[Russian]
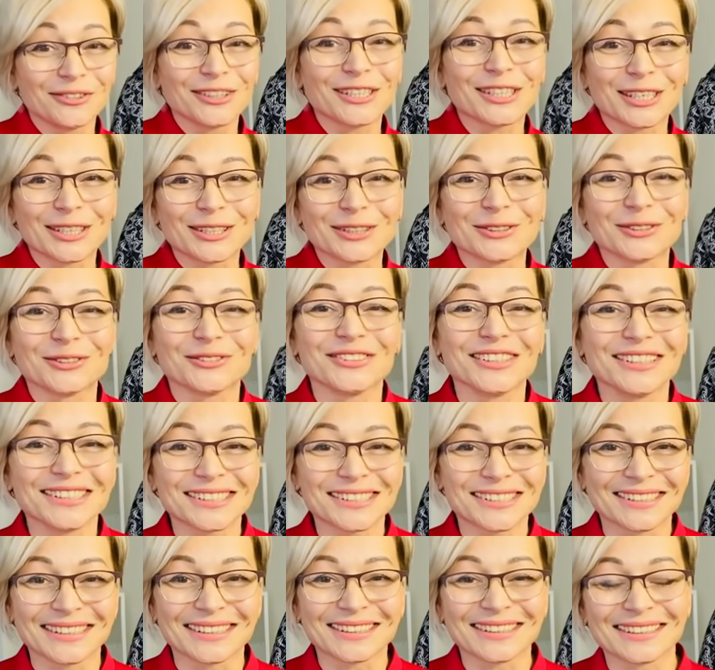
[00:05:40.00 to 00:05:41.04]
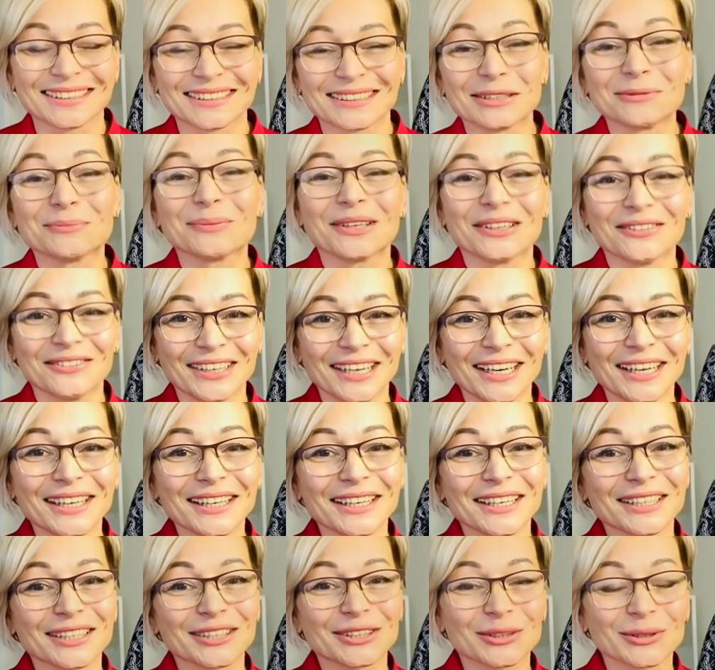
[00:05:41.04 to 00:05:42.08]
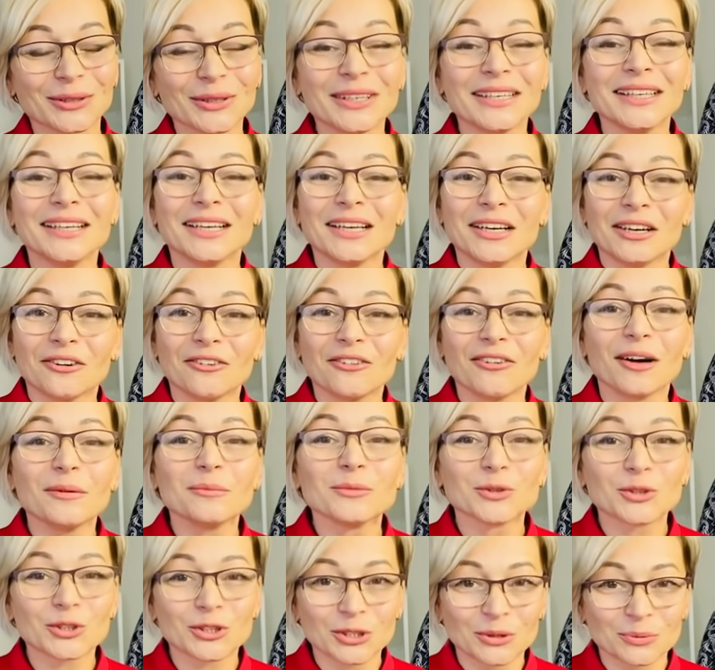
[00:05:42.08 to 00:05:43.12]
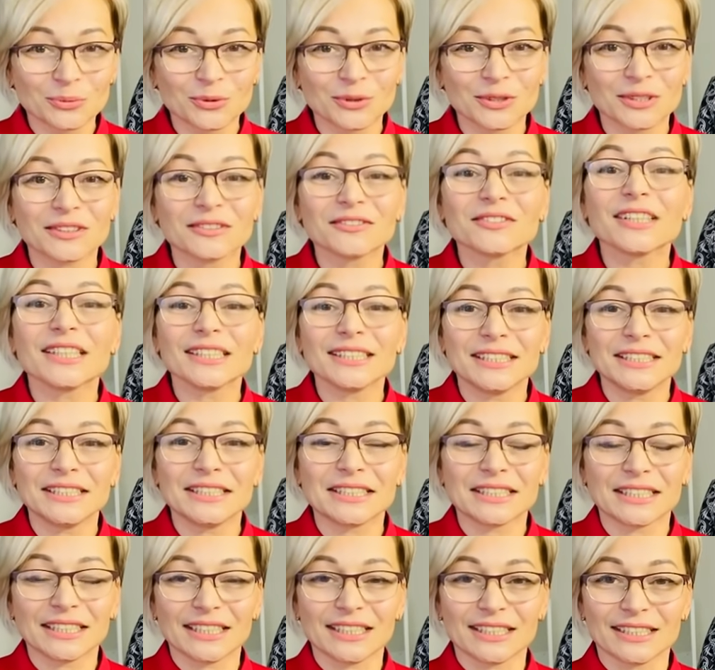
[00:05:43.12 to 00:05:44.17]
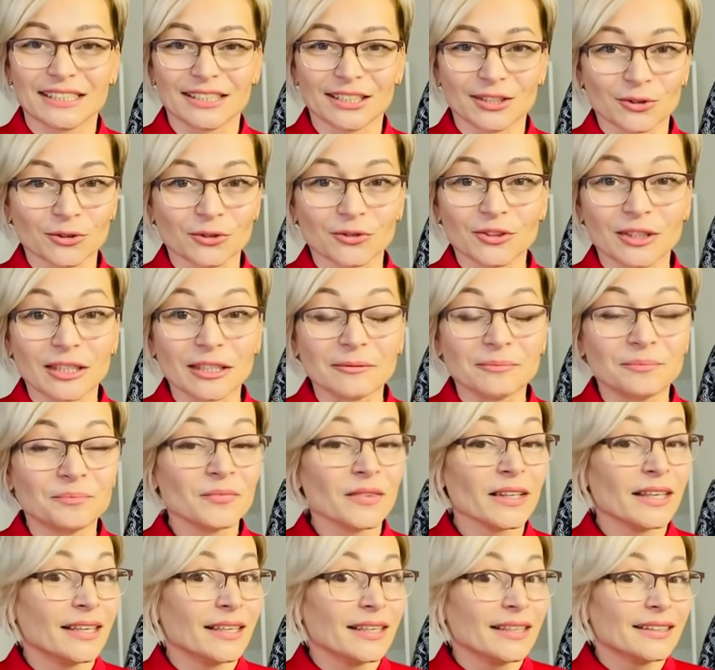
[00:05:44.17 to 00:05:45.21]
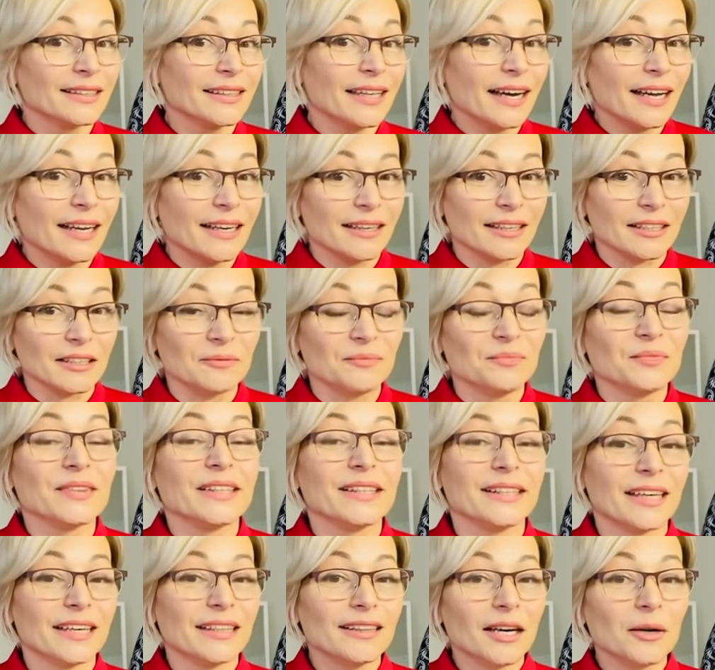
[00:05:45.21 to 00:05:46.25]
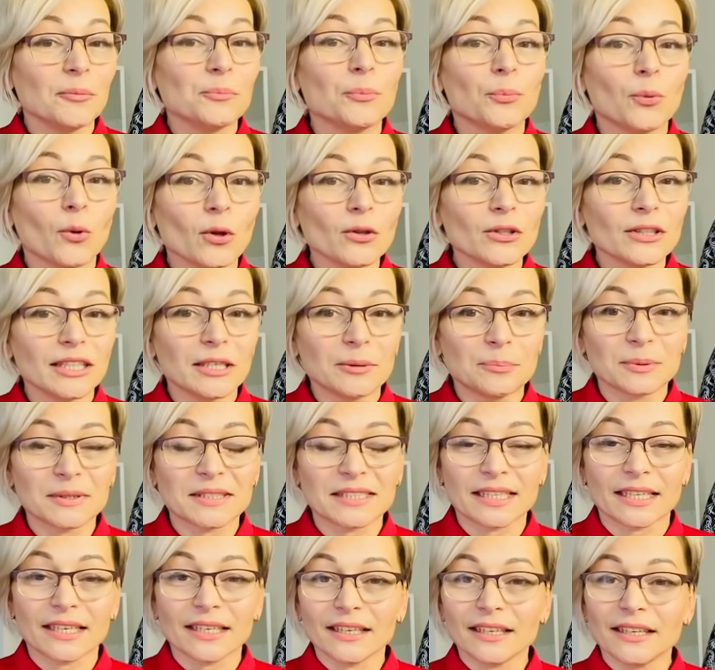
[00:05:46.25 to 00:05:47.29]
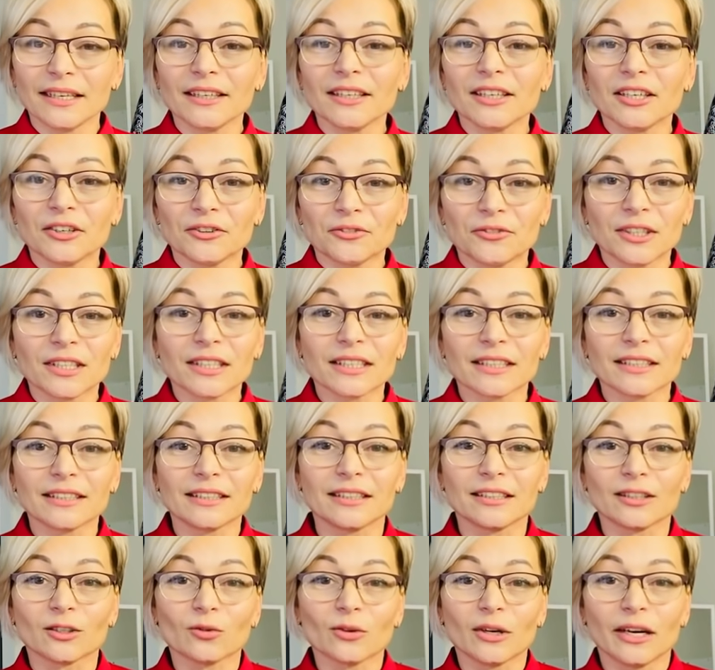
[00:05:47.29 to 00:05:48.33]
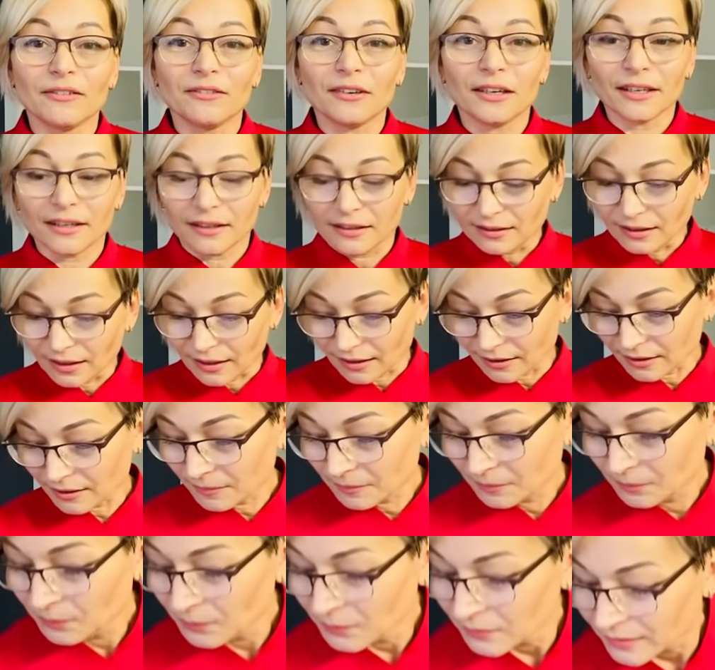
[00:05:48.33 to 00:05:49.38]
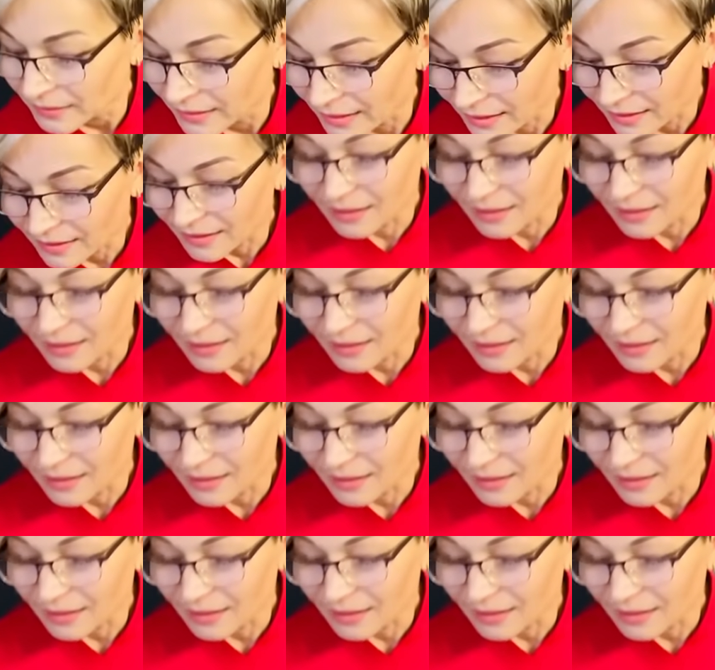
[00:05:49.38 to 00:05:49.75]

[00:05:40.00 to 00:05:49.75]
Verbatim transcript: выкройку в нескольких направлениях, то вам нужно будет вносить корректировки. Далее, я дам полное построение выкройки рукава реглан, так